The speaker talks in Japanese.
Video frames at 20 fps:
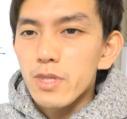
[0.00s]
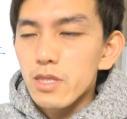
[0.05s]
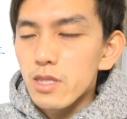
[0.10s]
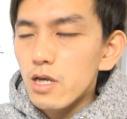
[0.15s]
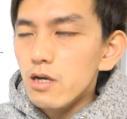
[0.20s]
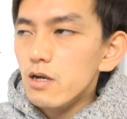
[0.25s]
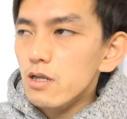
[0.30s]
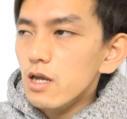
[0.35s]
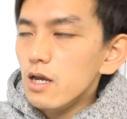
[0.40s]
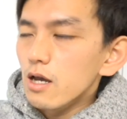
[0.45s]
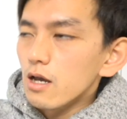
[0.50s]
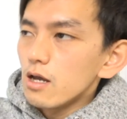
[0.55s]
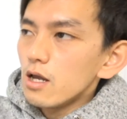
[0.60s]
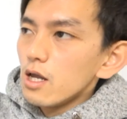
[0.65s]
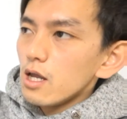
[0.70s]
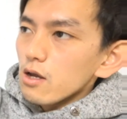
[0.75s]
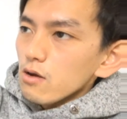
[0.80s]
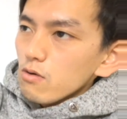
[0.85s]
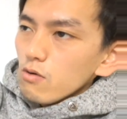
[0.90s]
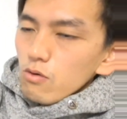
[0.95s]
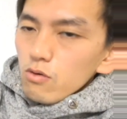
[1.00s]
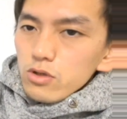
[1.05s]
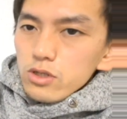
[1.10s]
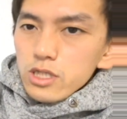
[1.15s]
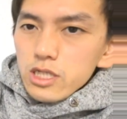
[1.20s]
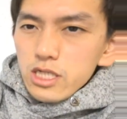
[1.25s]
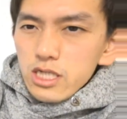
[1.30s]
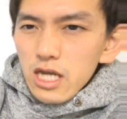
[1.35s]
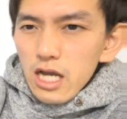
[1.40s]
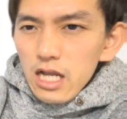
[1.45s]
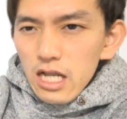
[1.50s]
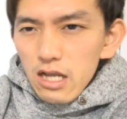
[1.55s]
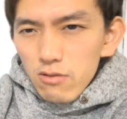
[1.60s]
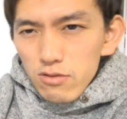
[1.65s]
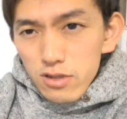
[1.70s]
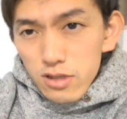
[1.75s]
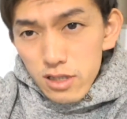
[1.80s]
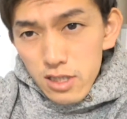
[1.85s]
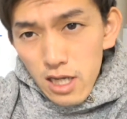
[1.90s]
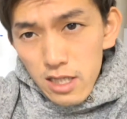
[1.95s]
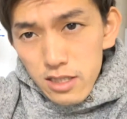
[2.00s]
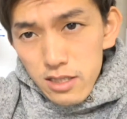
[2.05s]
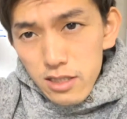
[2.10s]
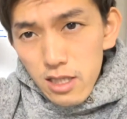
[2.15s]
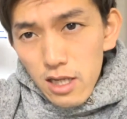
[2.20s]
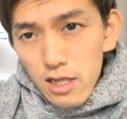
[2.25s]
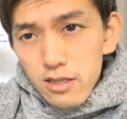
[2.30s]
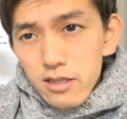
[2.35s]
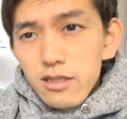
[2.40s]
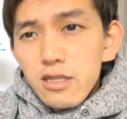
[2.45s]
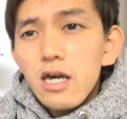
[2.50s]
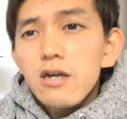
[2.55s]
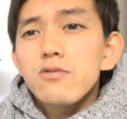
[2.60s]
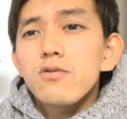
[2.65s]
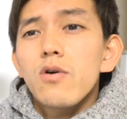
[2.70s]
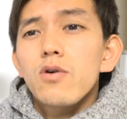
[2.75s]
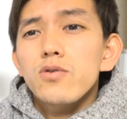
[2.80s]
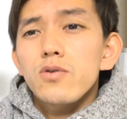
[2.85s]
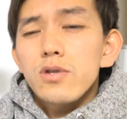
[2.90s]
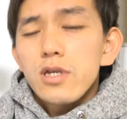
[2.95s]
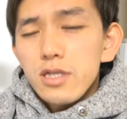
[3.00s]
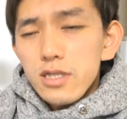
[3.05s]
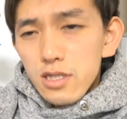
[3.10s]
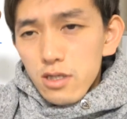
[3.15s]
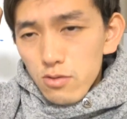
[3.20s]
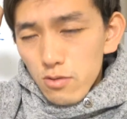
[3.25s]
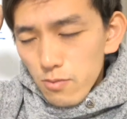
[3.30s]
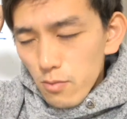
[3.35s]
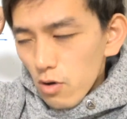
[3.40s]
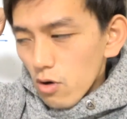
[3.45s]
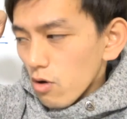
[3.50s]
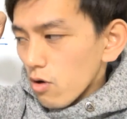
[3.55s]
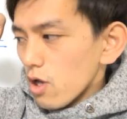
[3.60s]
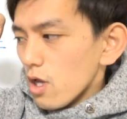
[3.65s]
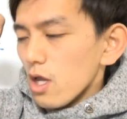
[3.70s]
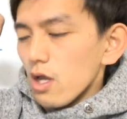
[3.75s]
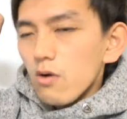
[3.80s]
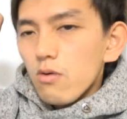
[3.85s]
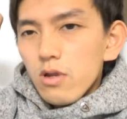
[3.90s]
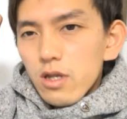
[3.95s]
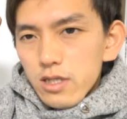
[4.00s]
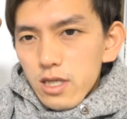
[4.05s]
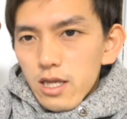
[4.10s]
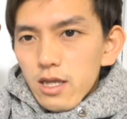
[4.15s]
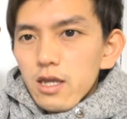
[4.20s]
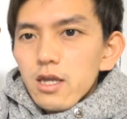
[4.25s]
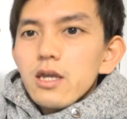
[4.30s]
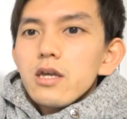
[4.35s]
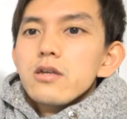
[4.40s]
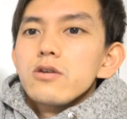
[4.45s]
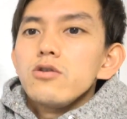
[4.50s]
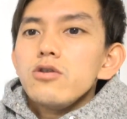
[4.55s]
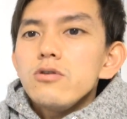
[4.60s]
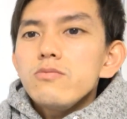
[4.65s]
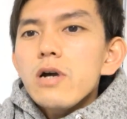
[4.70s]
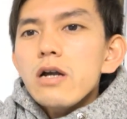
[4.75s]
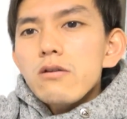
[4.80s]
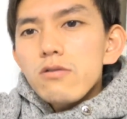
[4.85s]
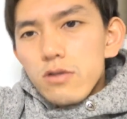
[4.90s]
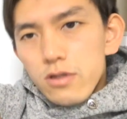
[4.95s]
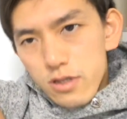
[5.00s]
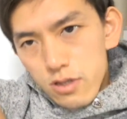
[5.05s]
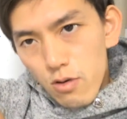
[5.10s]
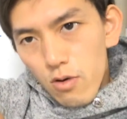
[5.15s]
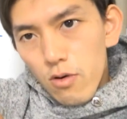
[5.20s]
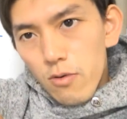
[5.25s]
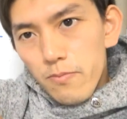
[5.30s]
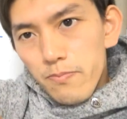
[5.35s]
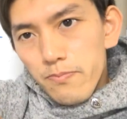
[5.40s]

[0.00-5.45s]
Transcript: だからこう力を使ったら使うほどですけどもこれね緩まるんですよ